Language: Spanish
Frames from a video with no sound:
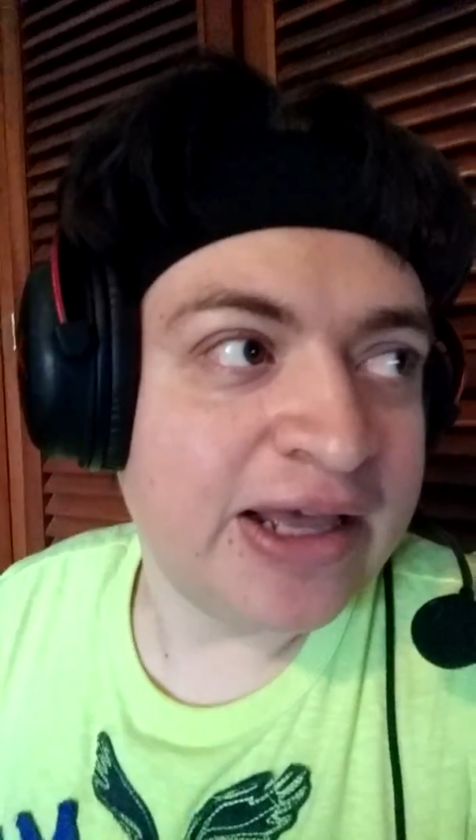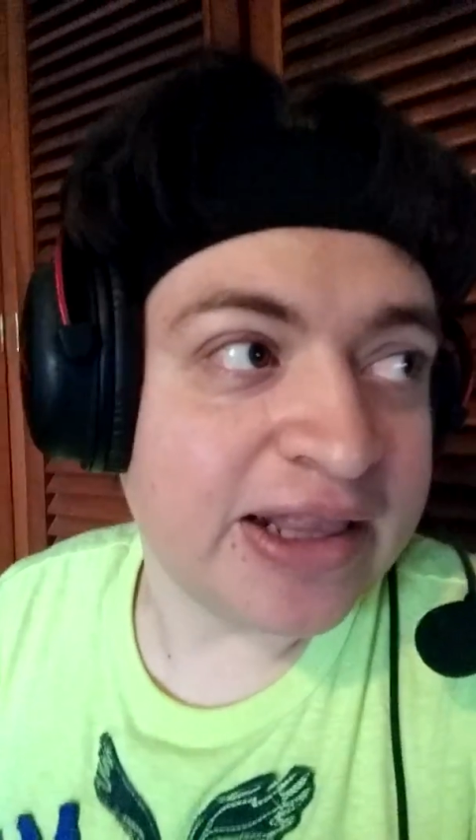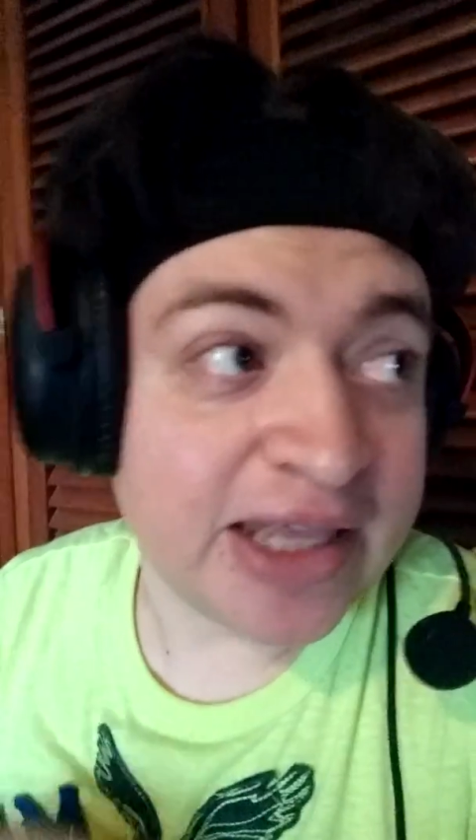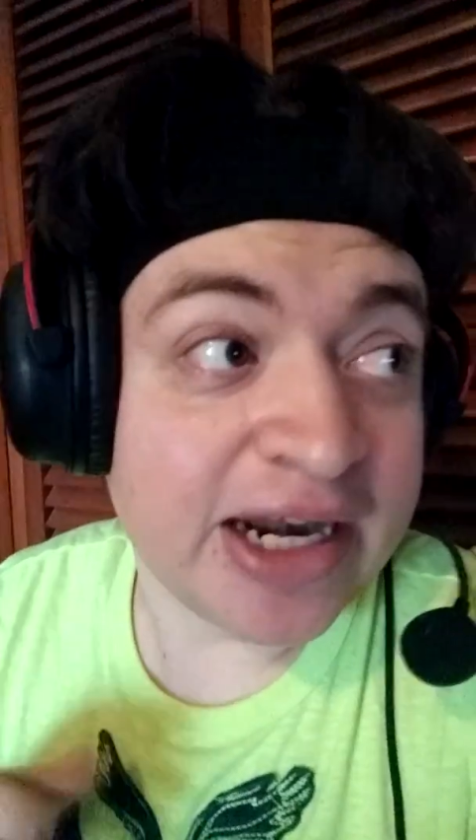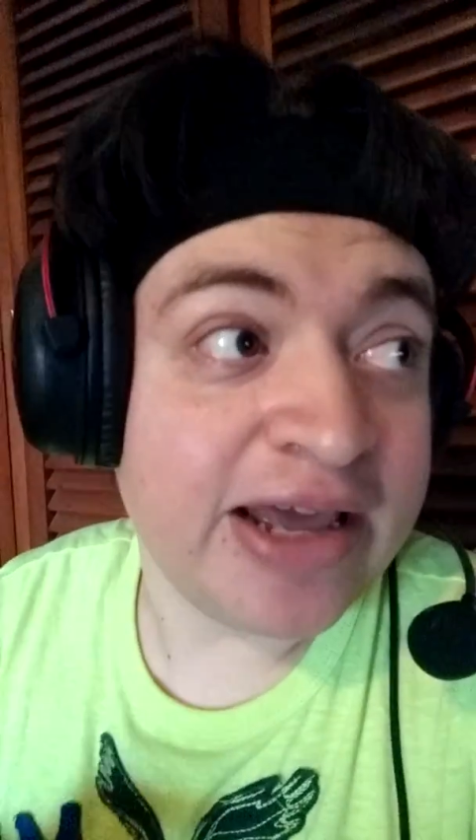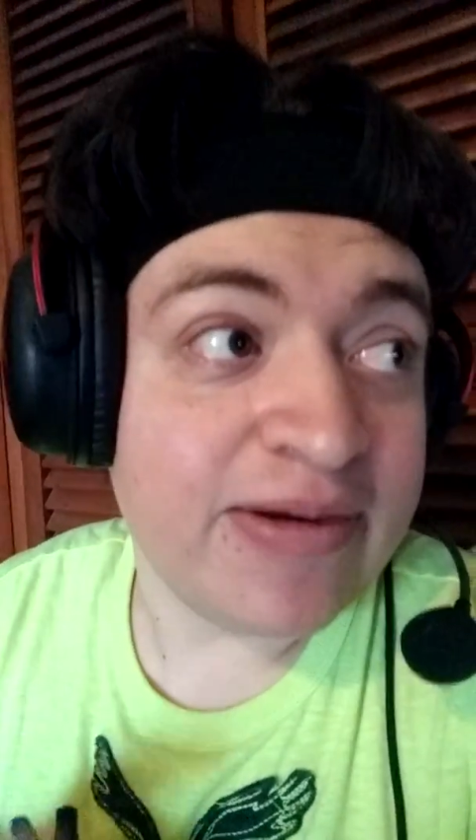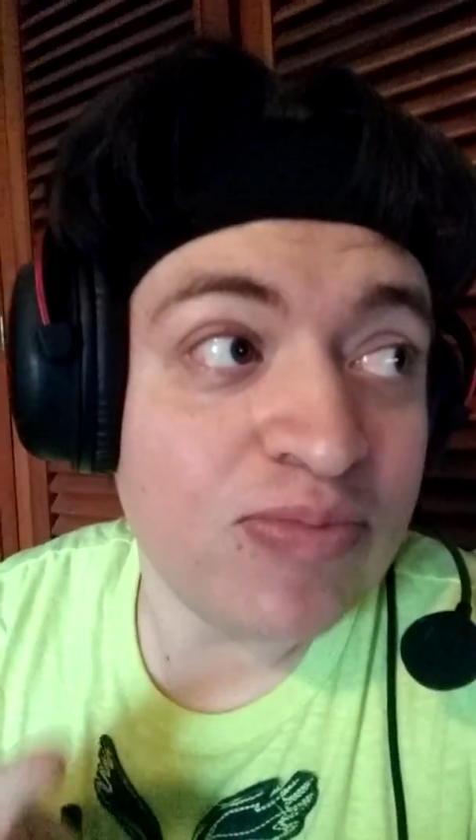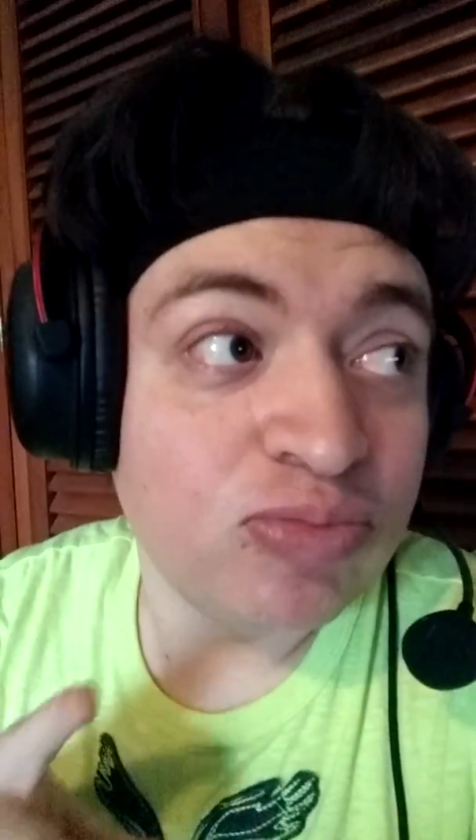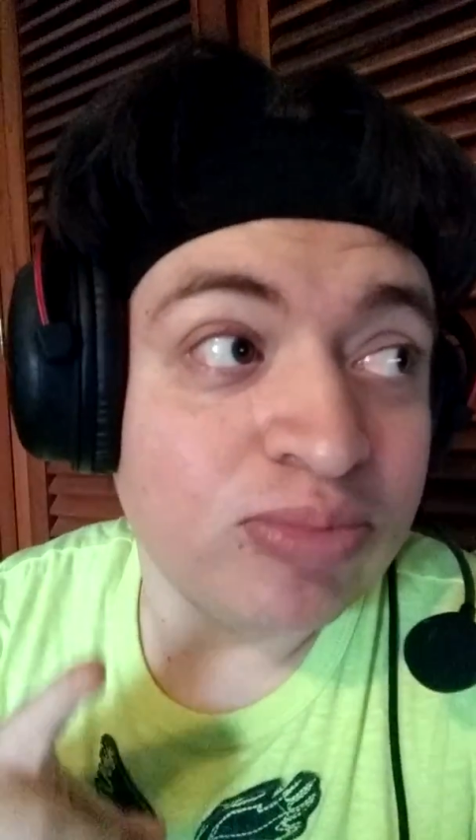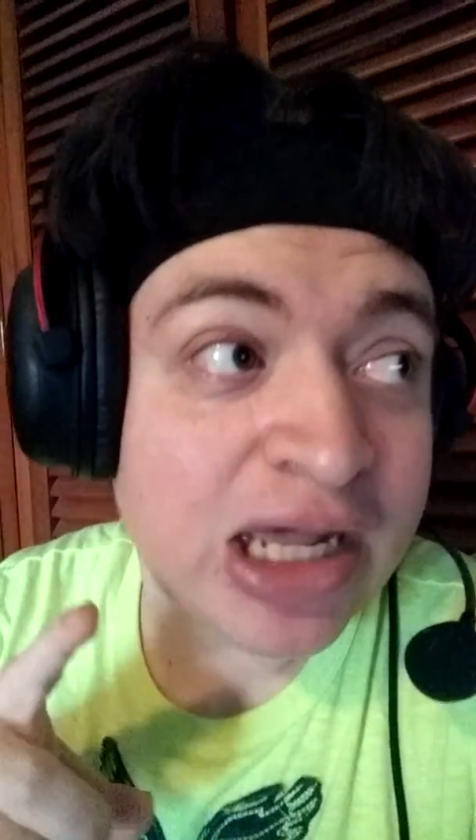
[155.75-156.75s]
Tiene
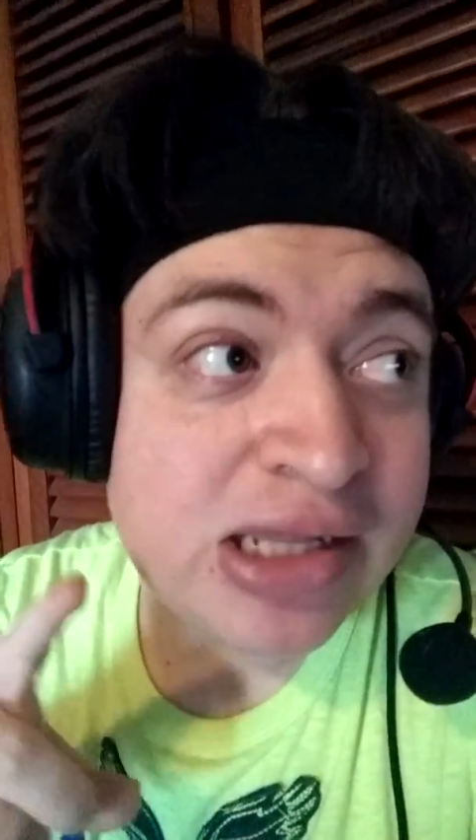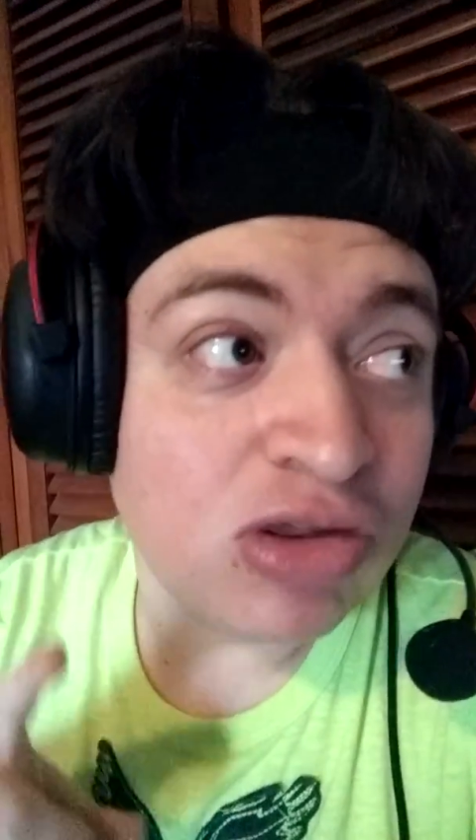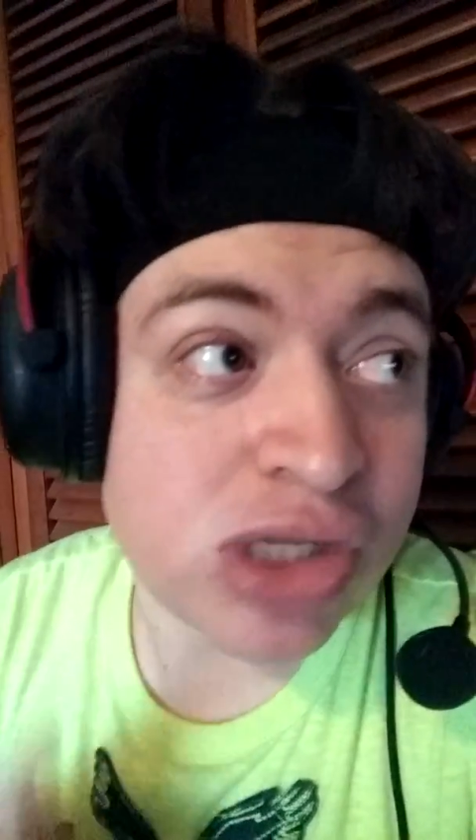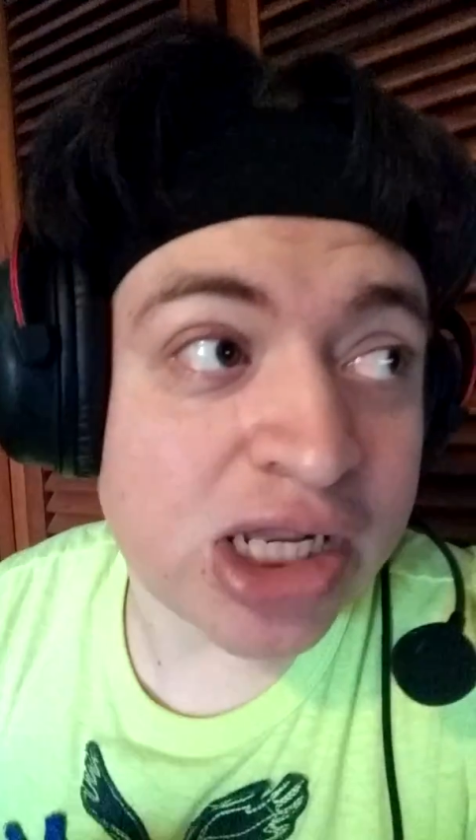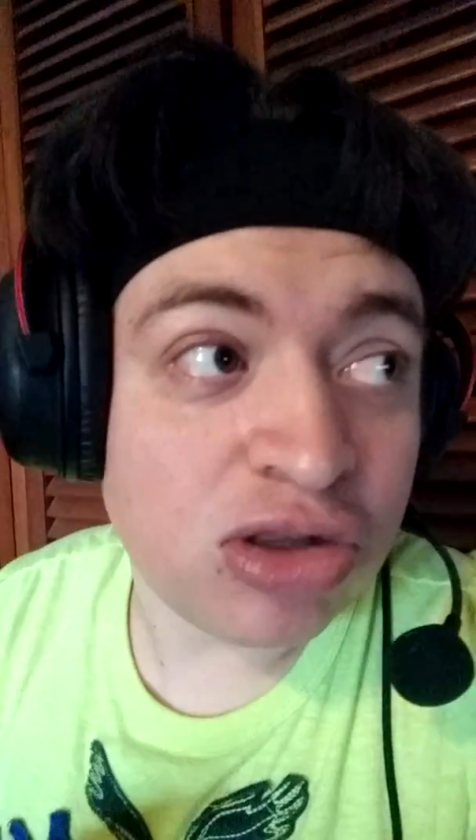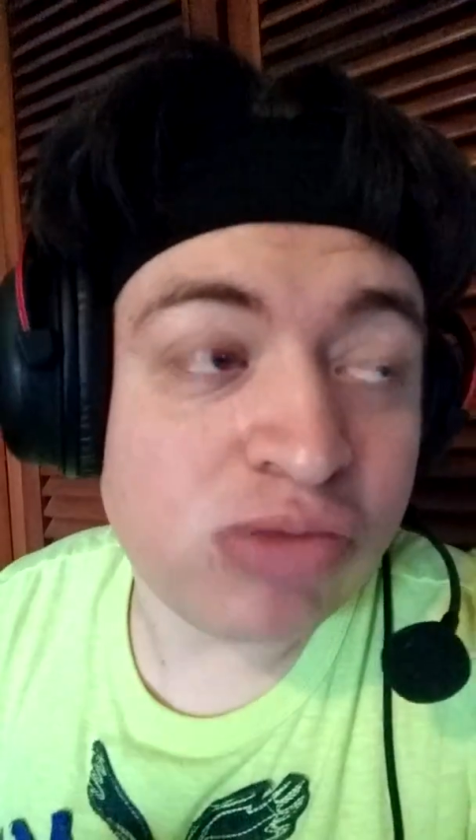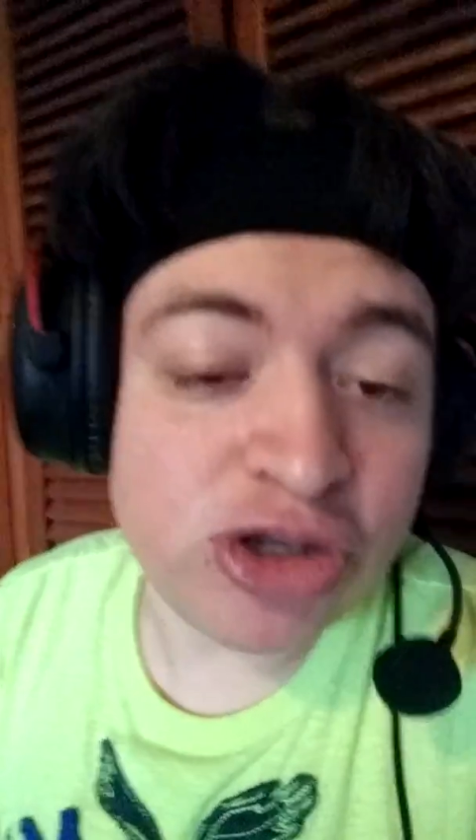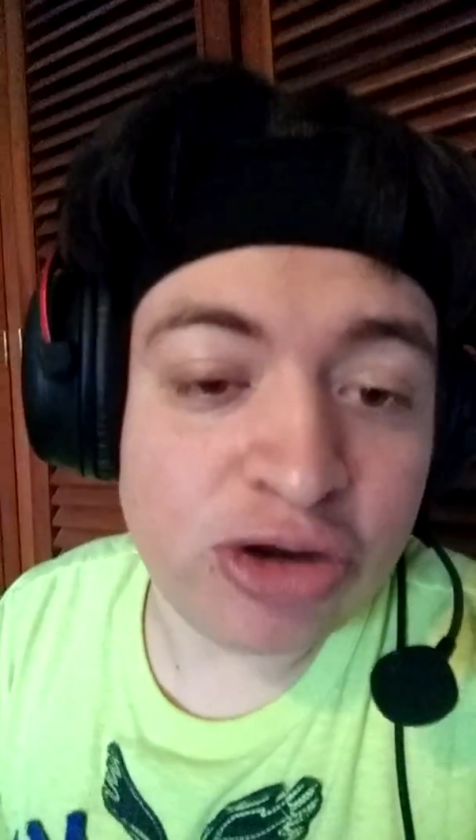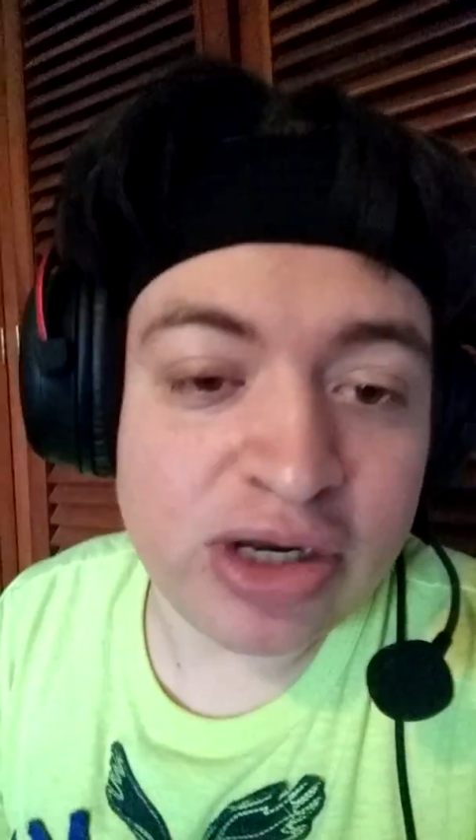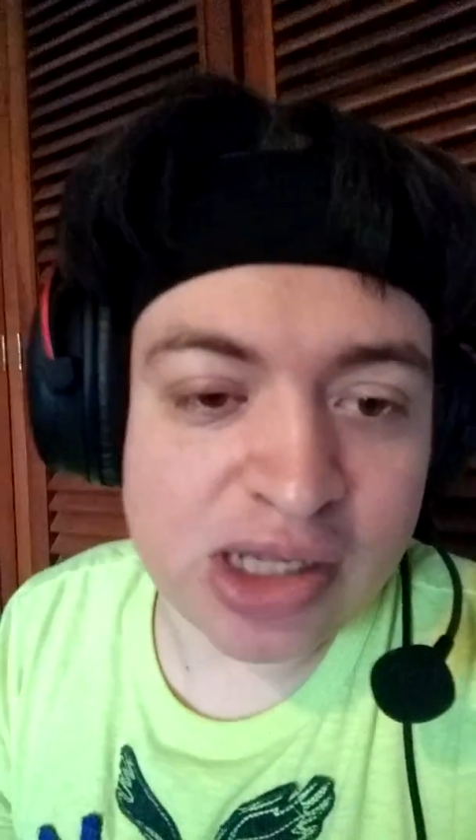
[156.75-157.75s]
más de 200
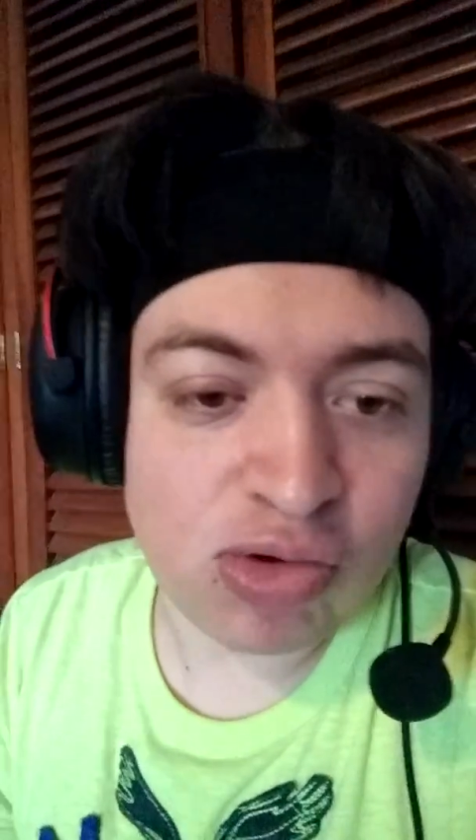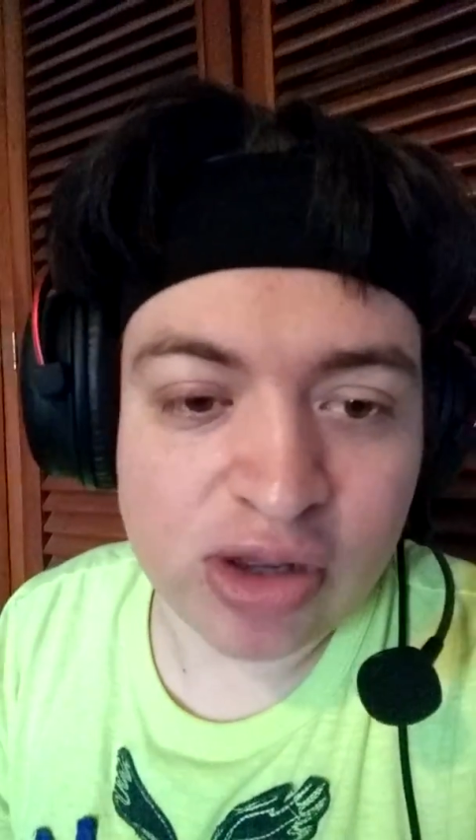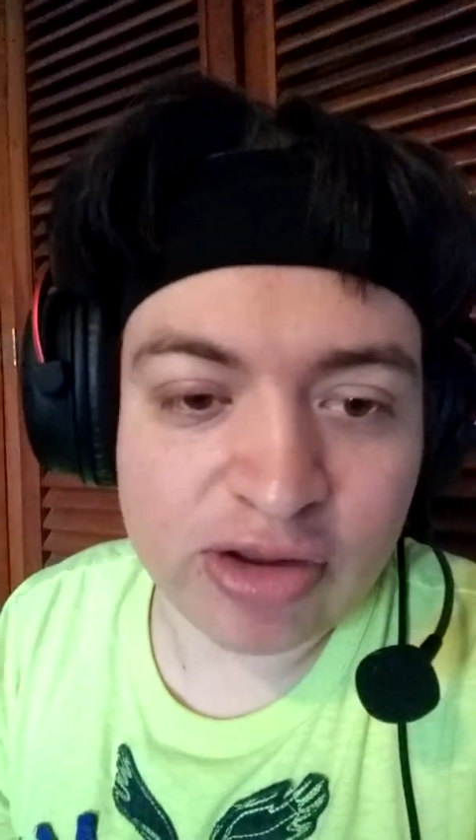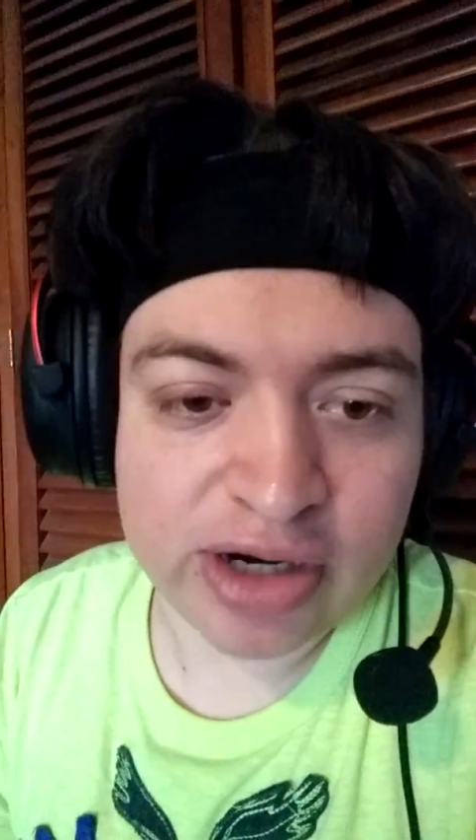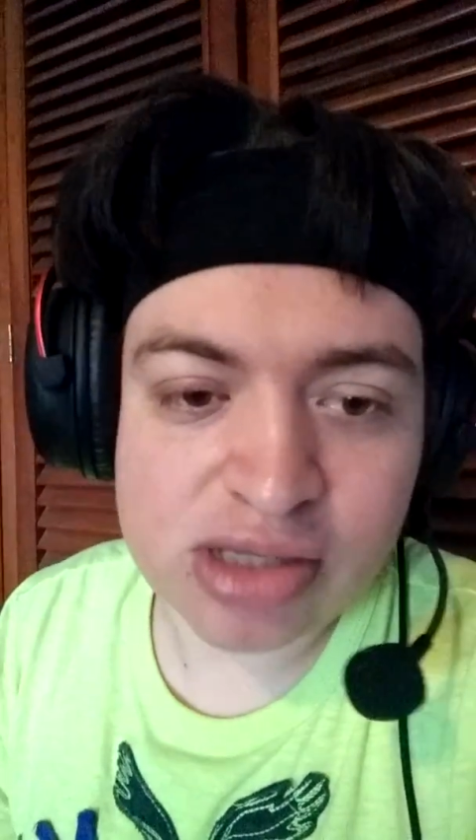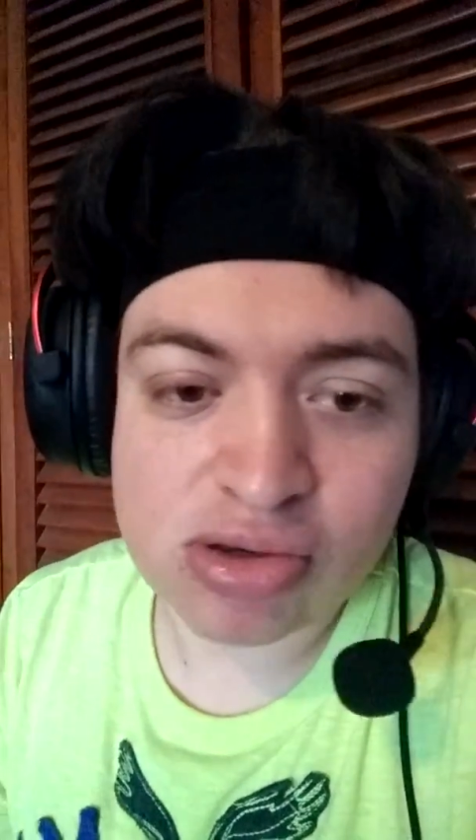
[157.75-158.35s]
millones de jugadores,